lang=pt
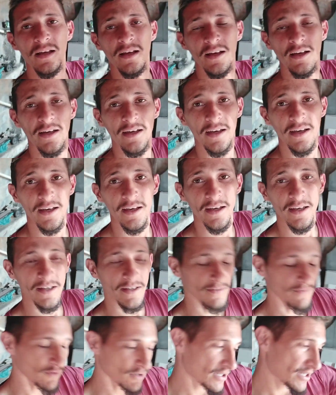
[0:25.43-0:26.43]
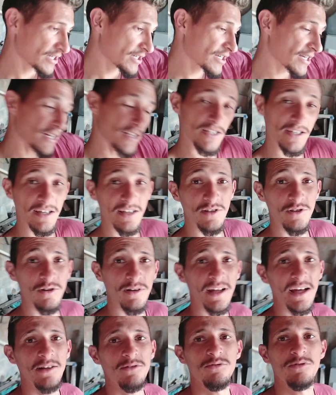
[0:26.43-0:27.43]
É, você já é
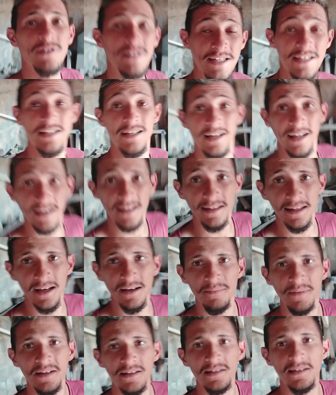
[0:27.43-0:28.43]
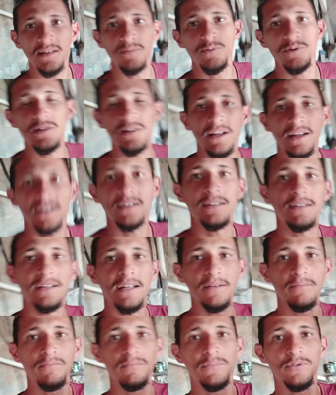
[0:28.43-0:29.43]
direcionado diretamente lá pro Instagram,
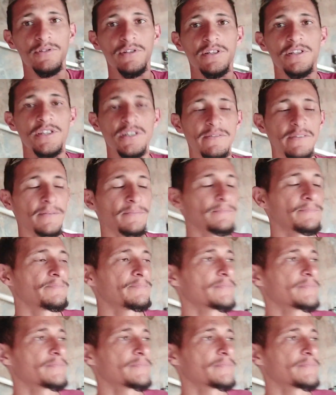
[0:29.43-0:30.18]
lá. positiva?